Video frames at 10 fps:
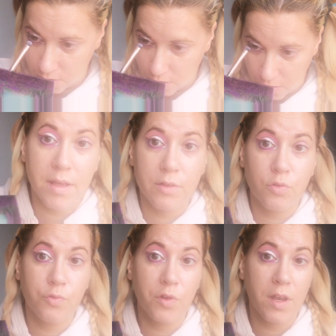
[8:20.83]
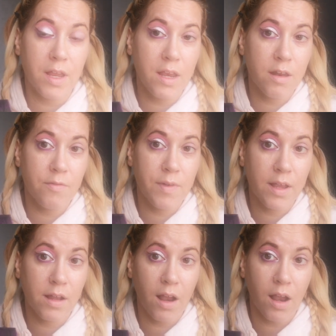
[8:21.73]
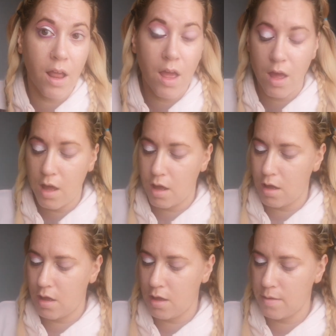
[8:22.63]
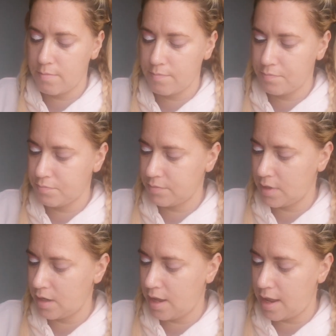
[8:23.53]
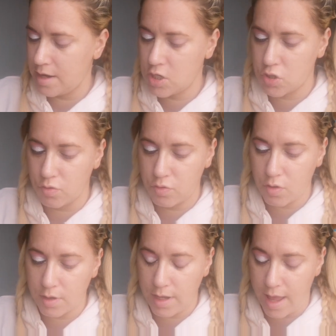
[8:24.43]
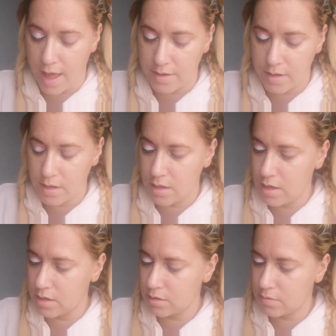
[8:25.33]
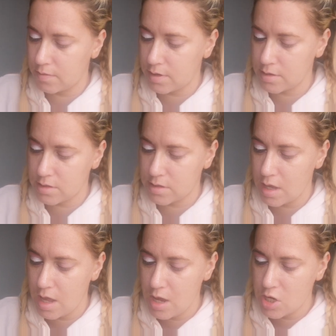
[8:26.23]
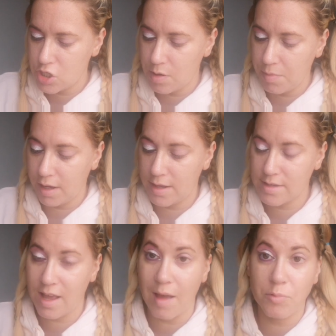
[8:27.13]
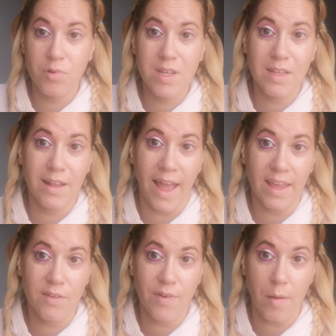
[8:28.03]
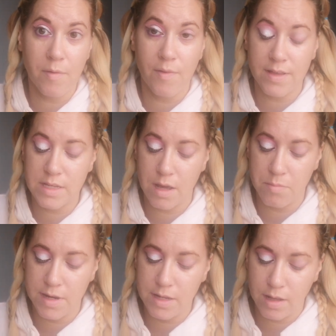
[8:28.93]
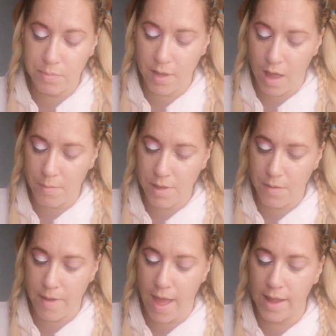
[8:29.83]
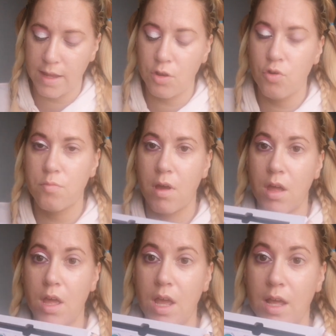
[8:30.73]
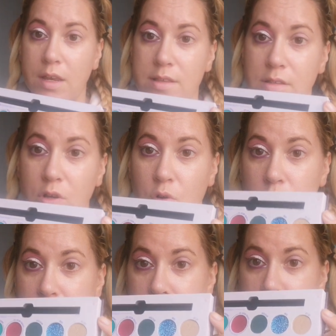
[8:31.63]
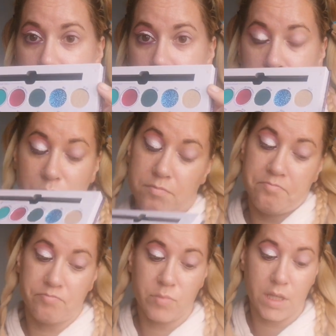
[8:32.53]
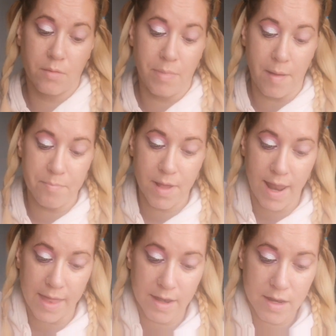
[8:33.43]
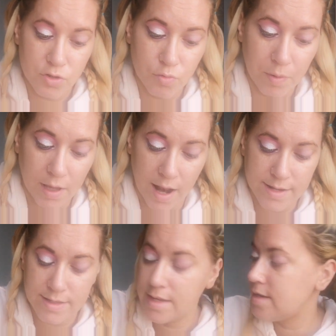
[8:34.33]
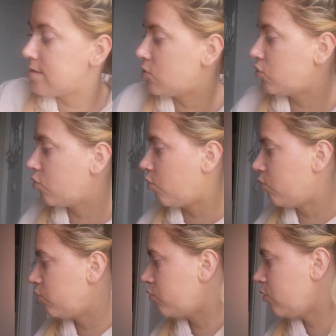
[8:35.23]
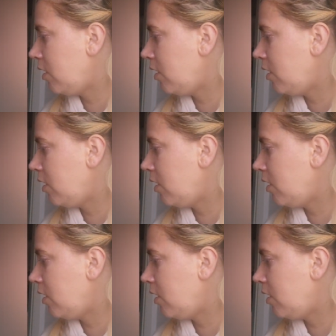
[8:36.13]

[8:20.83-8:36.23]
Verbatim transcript: Mehr so für den Innenwinkel ähm, hätte ich schon noch gerne irgendwas Schimmeriges gehabt und nicht die gleiche Farbe, was ich am Lid habe. Da habe ich aber eigentlich nur mehr diesen goldenen Ton bleibt mir leider nichts übrig, als diesen Ton zu